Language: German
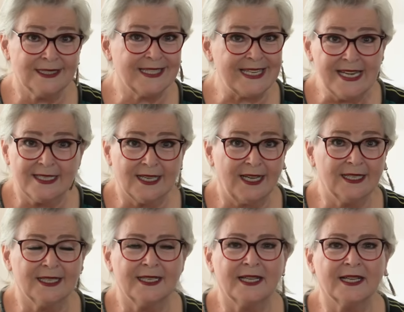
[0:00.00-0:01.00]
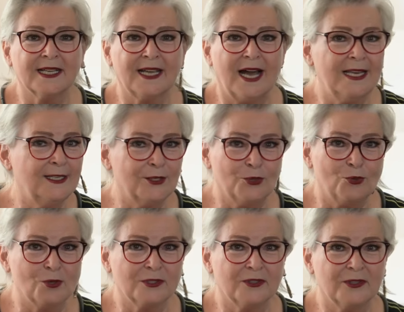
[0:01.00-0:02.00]
Zehn Tage lang alle
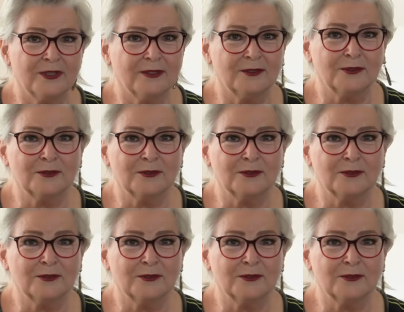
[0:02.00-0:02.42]
großen äh,